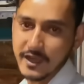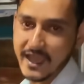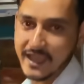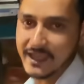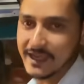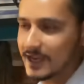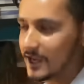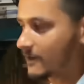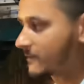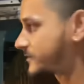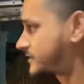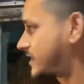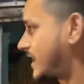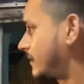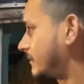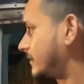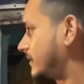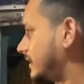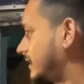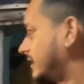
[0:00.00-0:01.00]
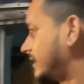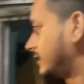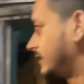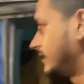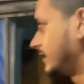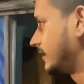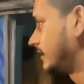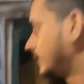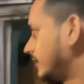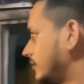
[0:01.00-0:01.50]
आई लव शामली
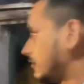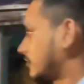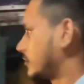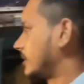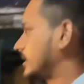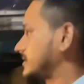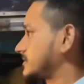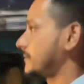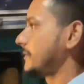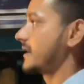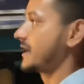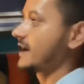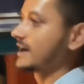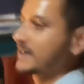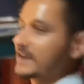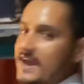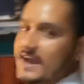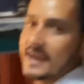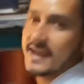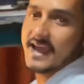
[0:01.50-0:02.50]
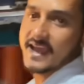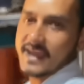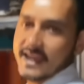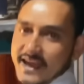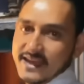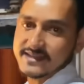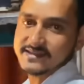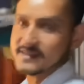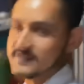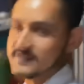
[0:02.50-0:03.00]
बस मेरठ रह गया यहाँ से